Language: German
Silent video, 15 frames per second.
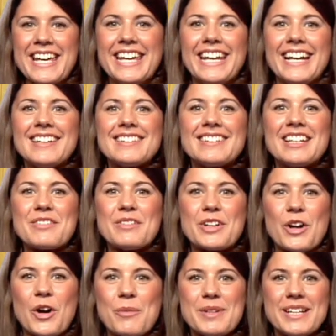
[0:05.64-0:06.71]
Herzlich
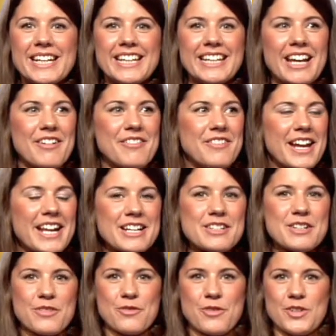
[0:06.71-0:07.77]
willkommen in der
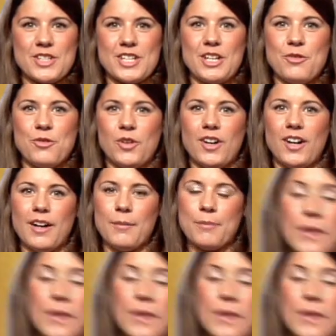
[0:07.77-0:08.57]
Welt von TVA.